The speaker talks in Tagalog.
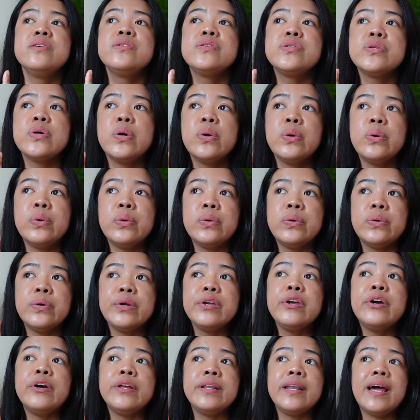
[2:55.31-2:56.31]
So,
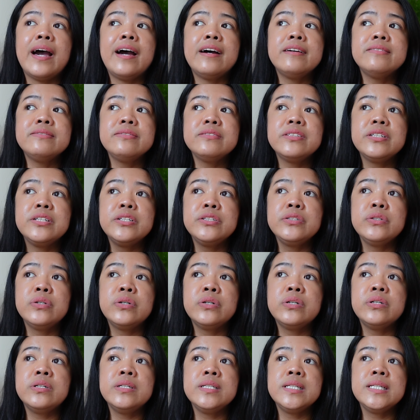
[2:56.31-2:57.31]
yun, after
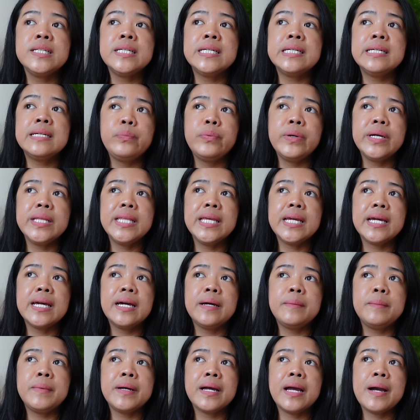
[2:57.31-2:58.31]
nun, pwede
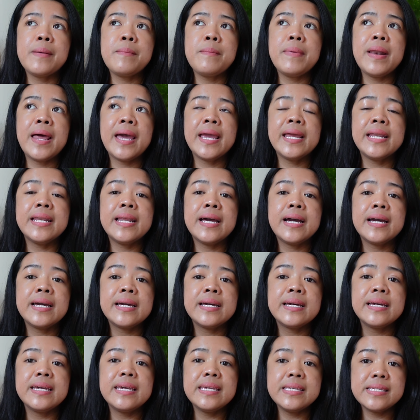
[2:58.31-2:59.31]
ka mag-apply ng
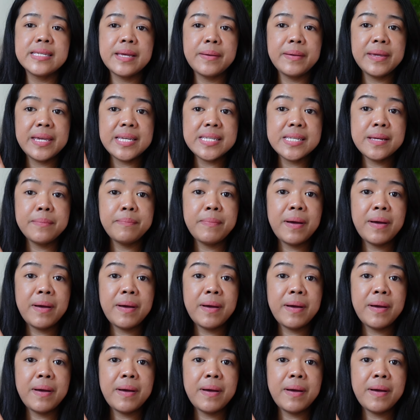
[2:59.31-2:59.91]
isa, isa